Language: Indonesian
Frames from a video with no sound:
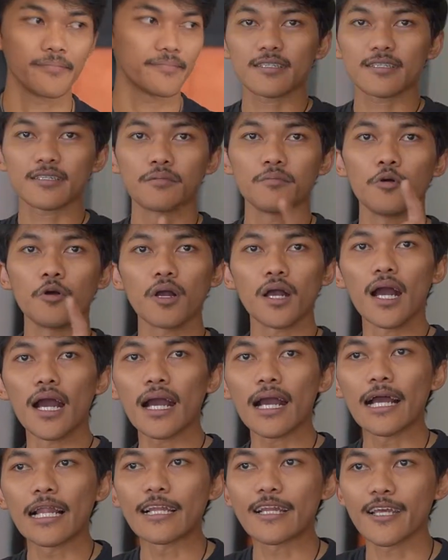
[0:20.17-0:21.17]
Semoga
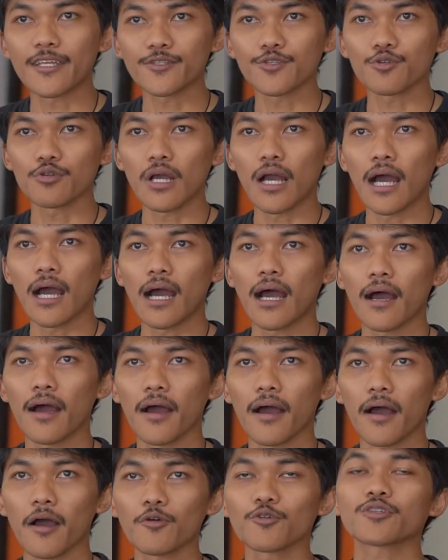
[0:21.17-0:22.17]
kalian juga
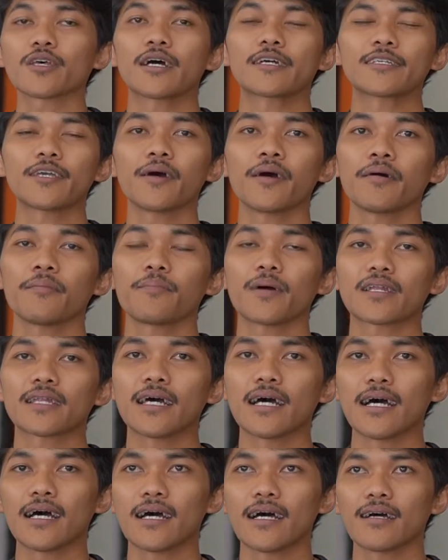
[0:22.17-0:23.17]
usahanya
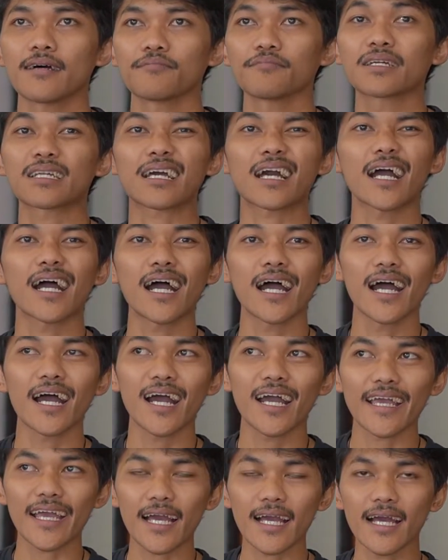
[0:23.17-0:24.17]
pada berkah
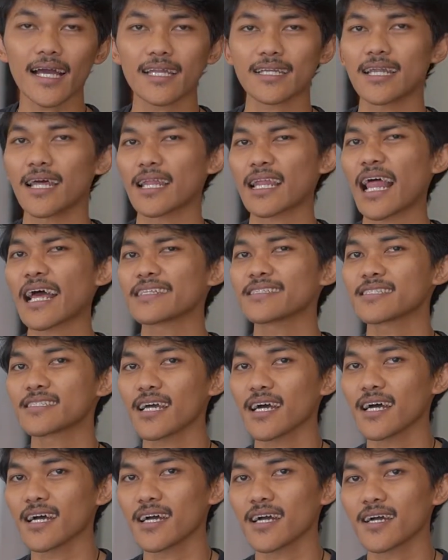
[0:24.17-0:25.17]
ya kan dan
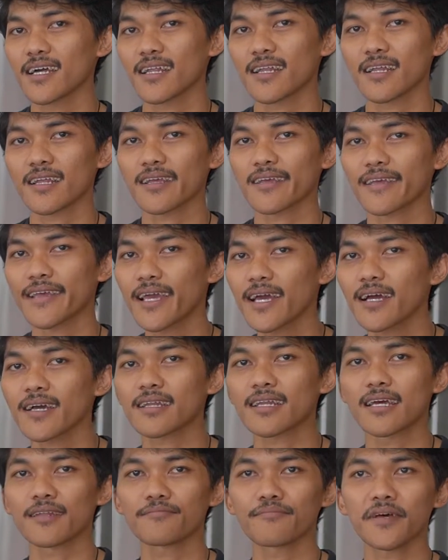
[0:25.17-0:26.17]
lancar ya
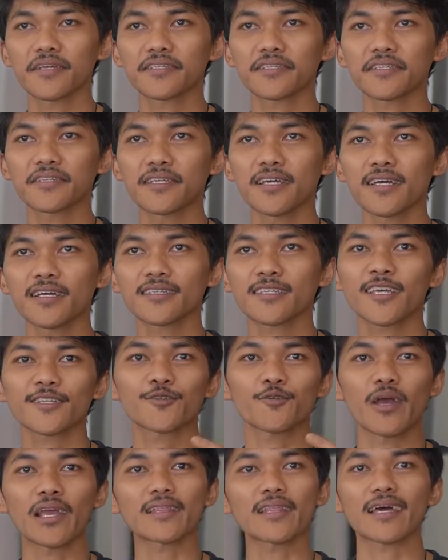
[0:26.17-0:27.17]
dan pastinya
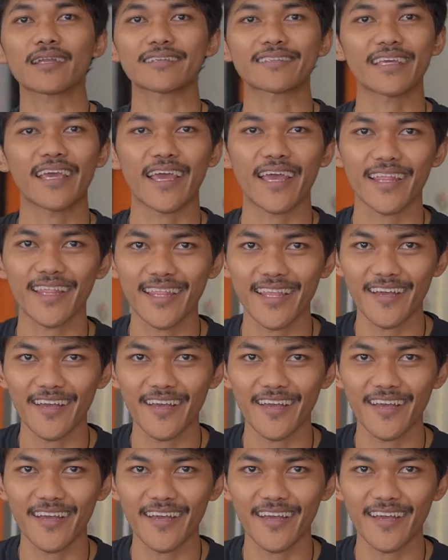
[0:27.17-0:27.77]
sesuai target.